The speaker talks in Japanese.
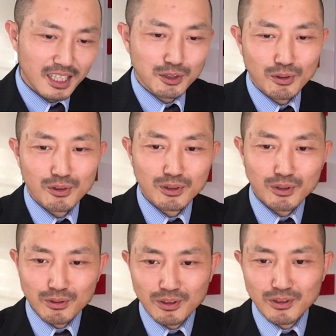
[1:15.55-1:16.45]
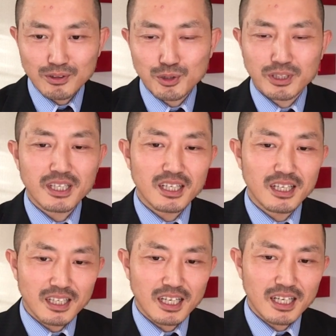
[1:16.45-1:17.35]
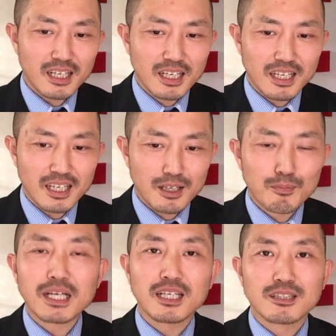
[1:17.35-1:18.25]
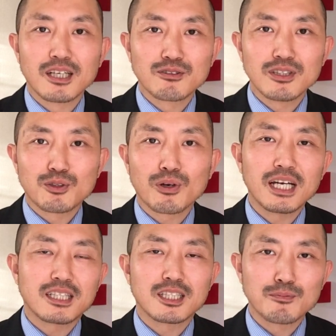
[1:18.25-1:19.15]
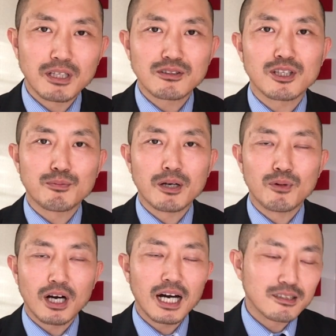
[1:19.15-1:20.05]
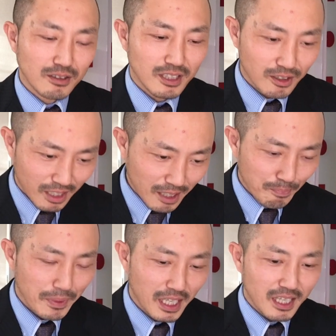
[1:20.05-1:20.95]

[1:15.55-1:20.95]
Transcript: そのことを女性側がマイナスなふうに捉えてしまうっていう場合もあるんですよね。